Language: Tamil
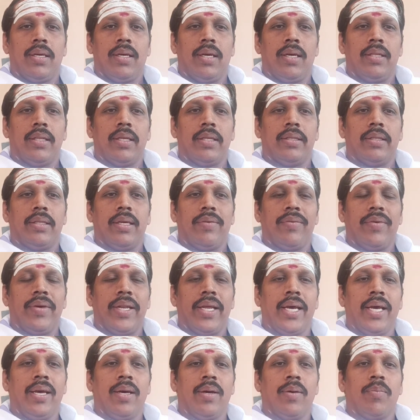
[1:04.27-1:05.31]
இதை
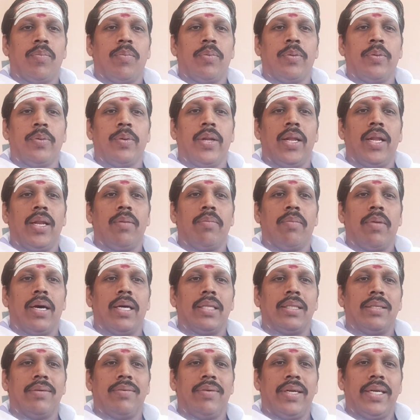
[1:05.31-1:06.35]
தவிர பூனல்
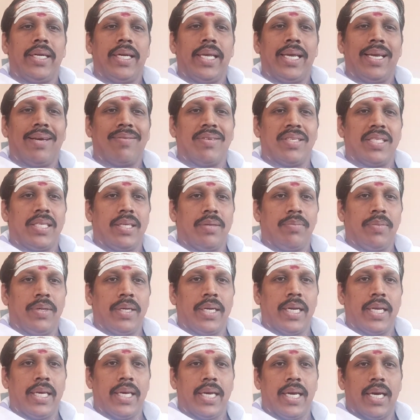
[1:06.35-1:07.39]
மாற்ற வேண்டிய அவசியம்
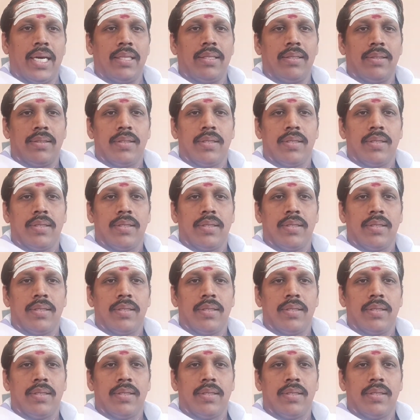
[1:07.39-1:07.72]
கிடையாது